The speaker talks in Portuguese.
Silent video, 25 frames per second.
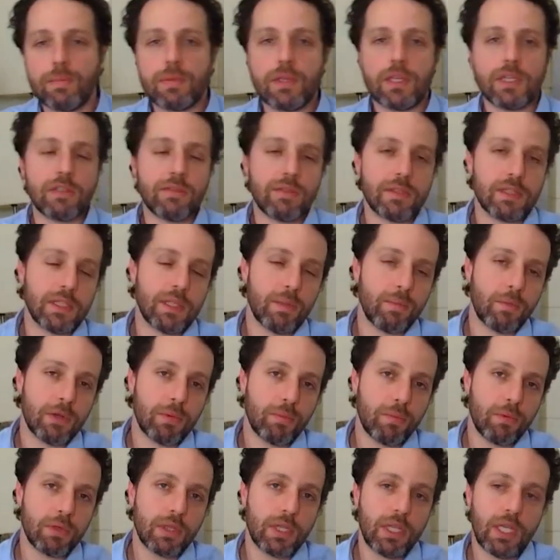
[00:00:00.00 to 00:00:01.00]
A gente sabe que às vezes
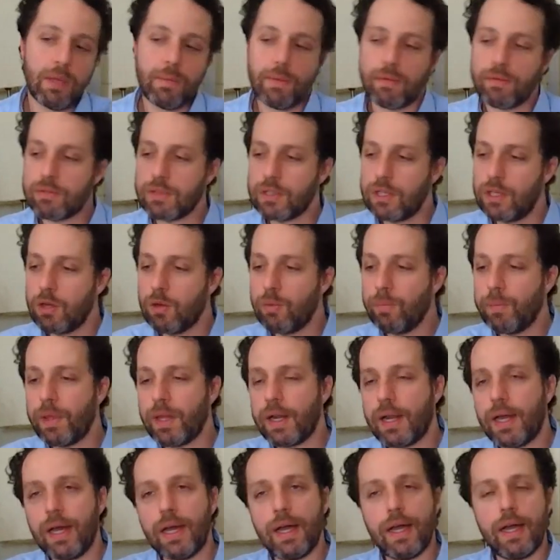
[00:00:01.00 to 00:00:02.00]
demora um pouquinho para você
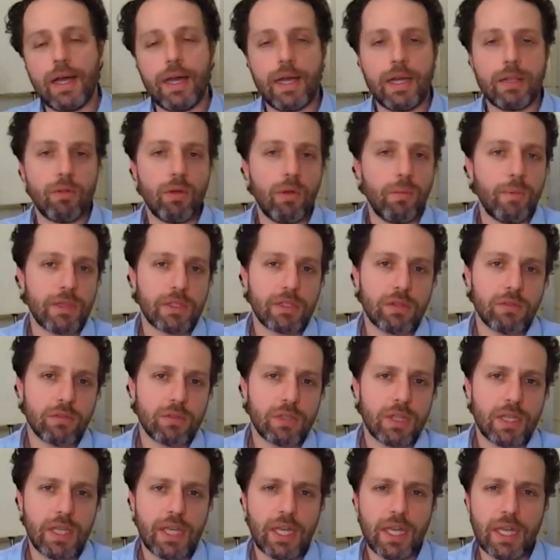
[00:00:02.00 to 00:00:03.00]
recuperar,
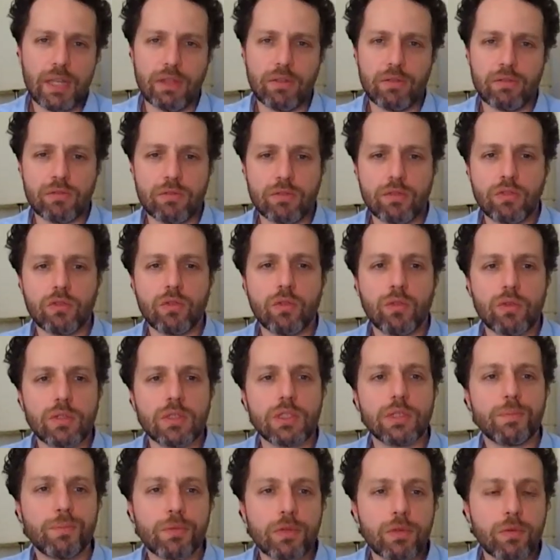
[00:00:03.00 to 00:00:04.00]
dormência nos dedos, um
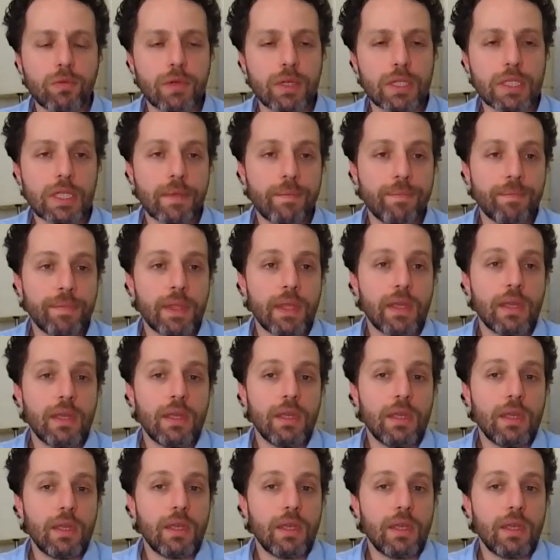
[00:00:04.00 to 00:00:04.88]
enjoo, esse tipo de coisa.